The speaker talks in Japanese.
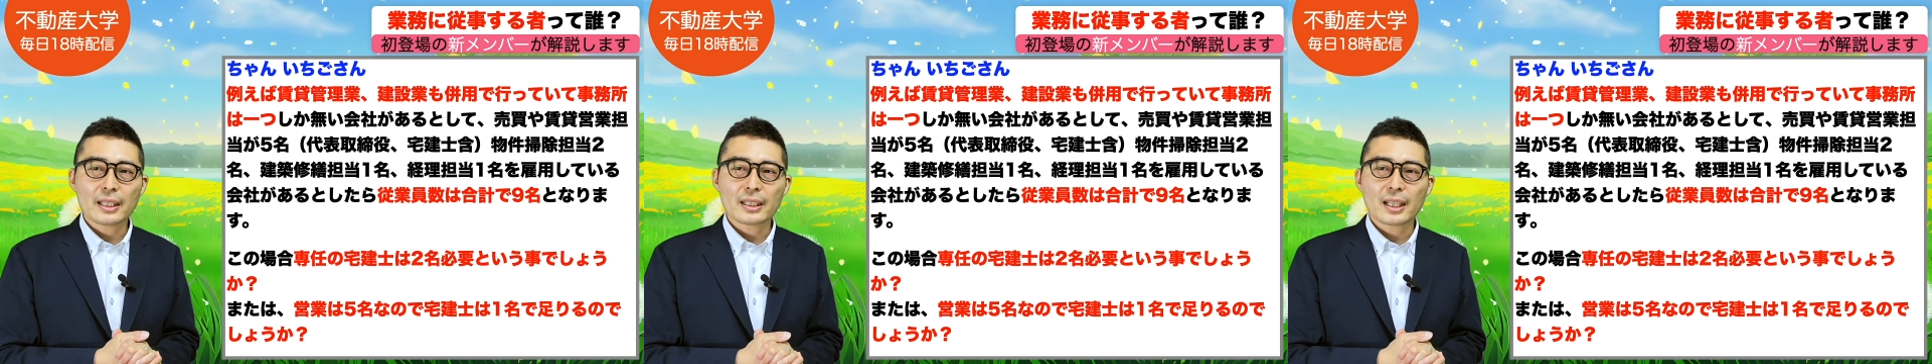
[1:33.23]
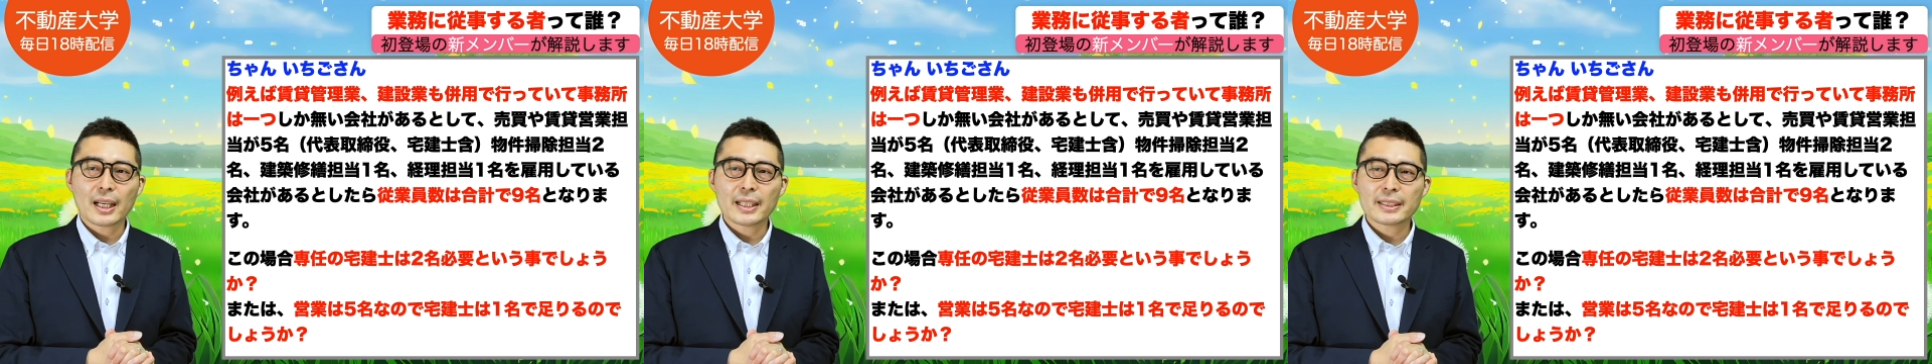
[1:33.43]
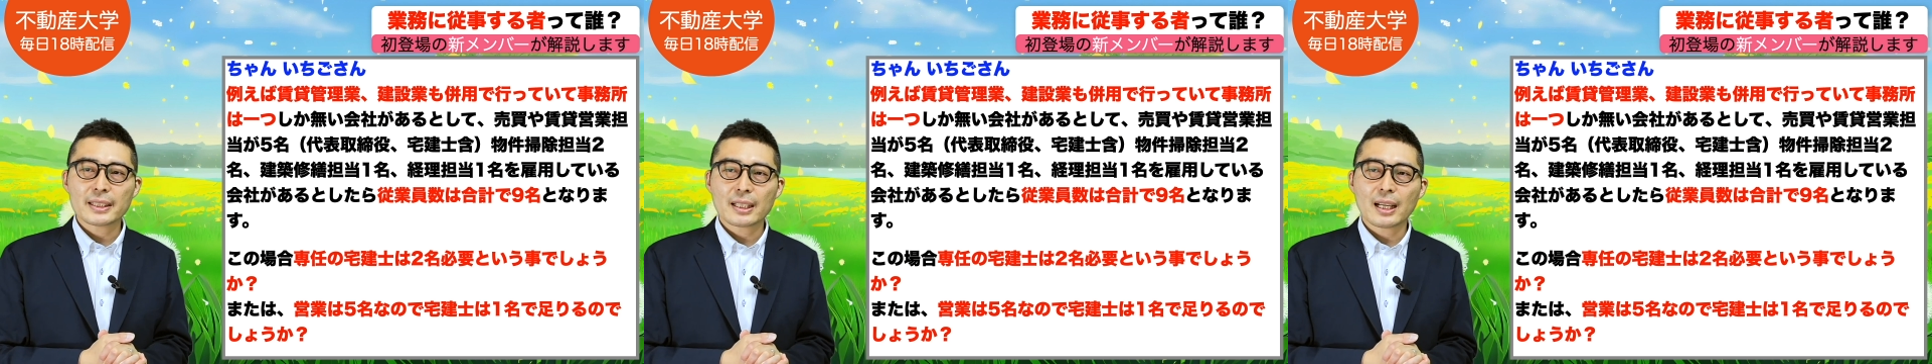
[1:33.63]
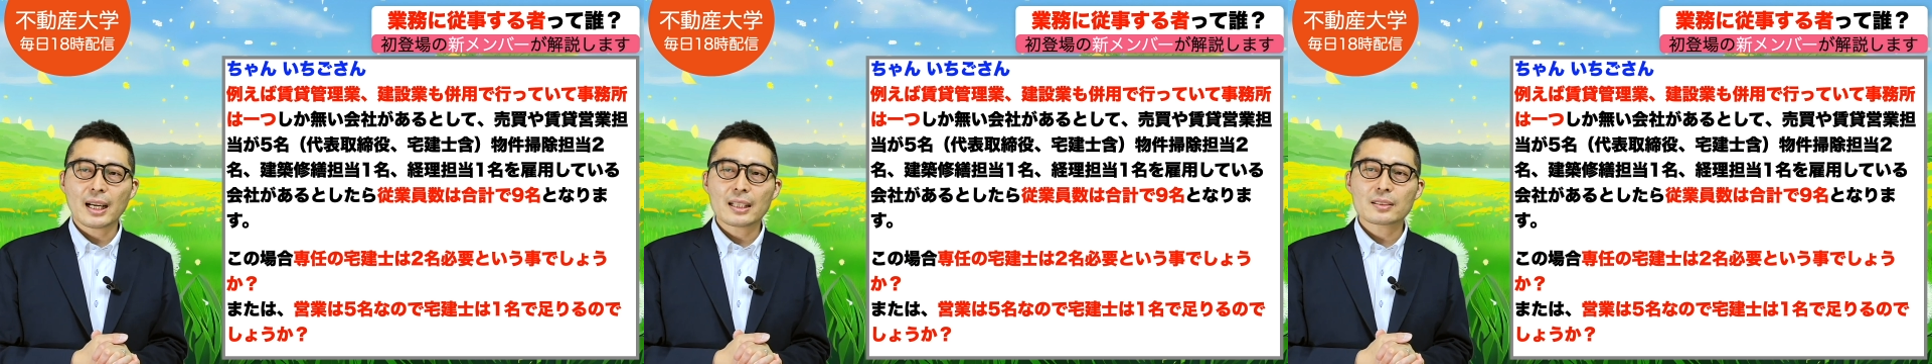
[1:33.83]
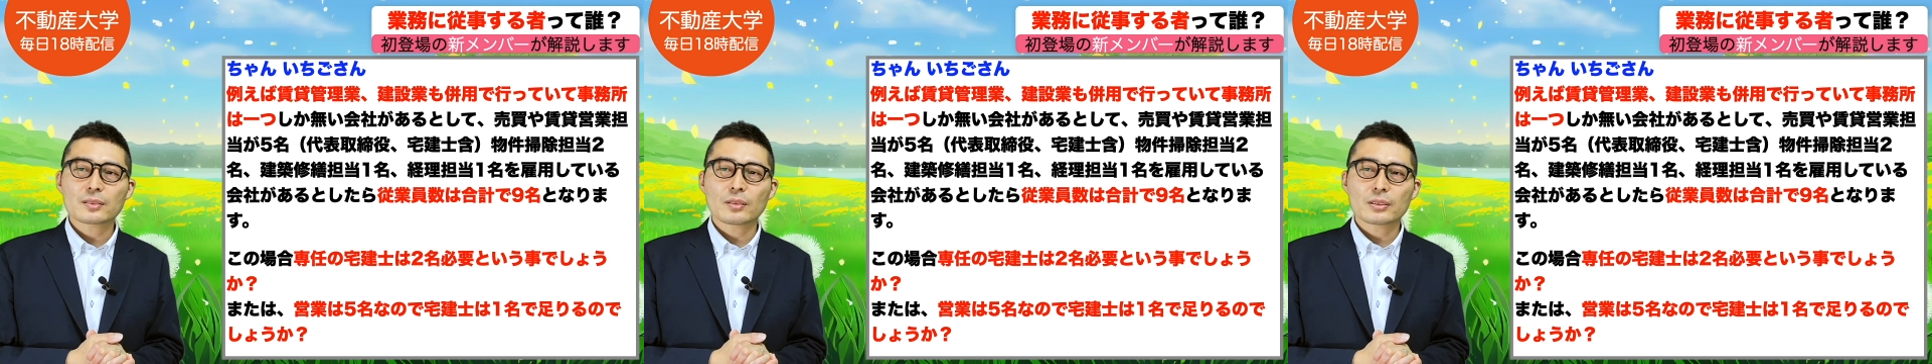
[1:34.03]
い会社が
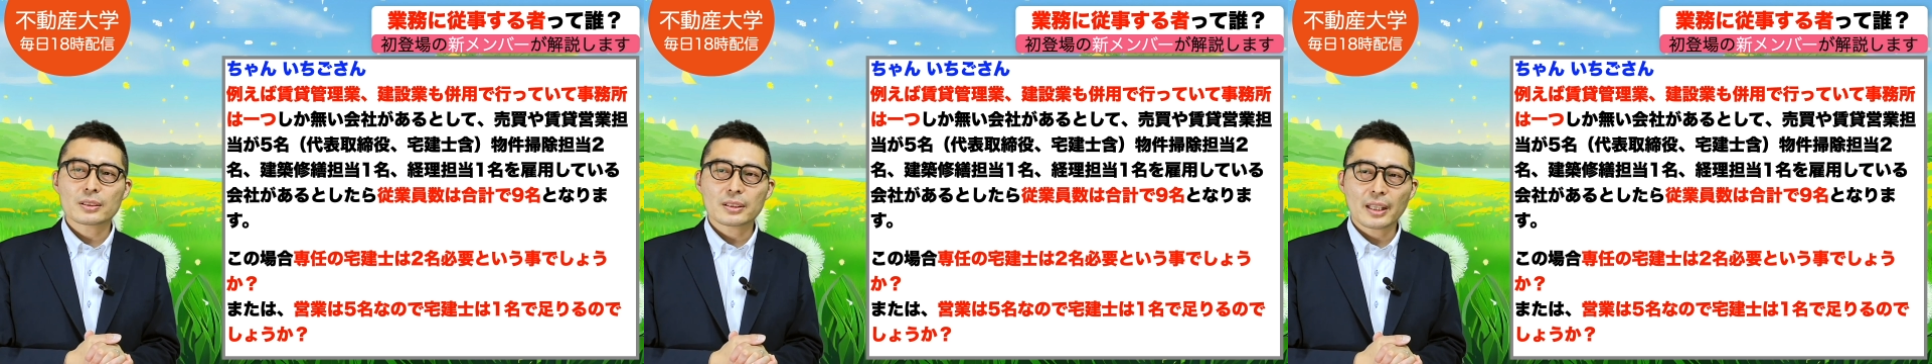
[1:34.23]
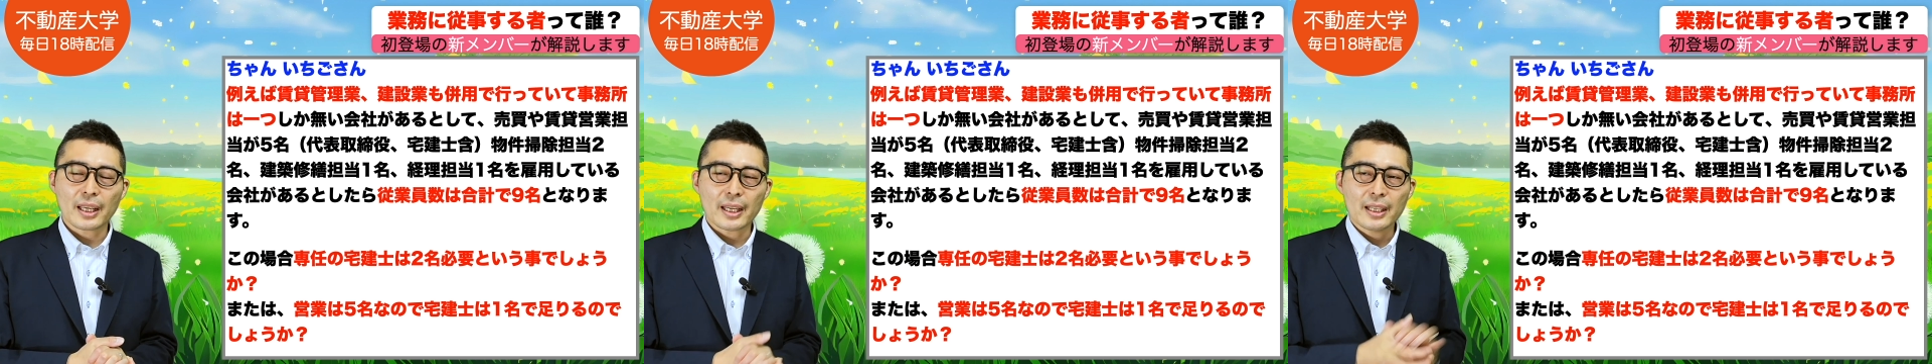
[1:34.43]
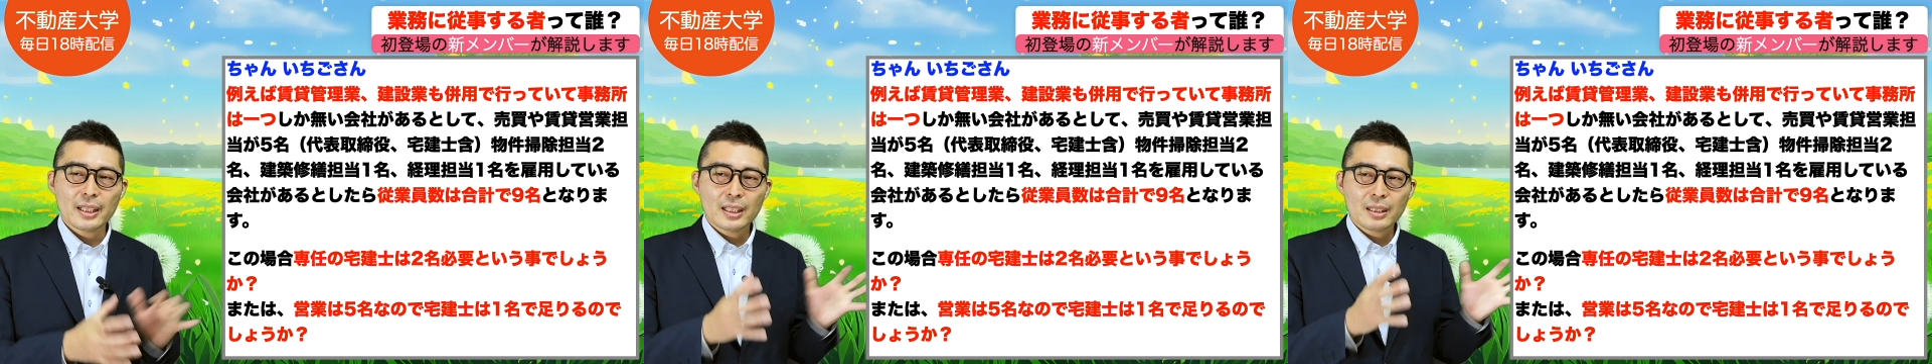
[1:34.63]
あるとして、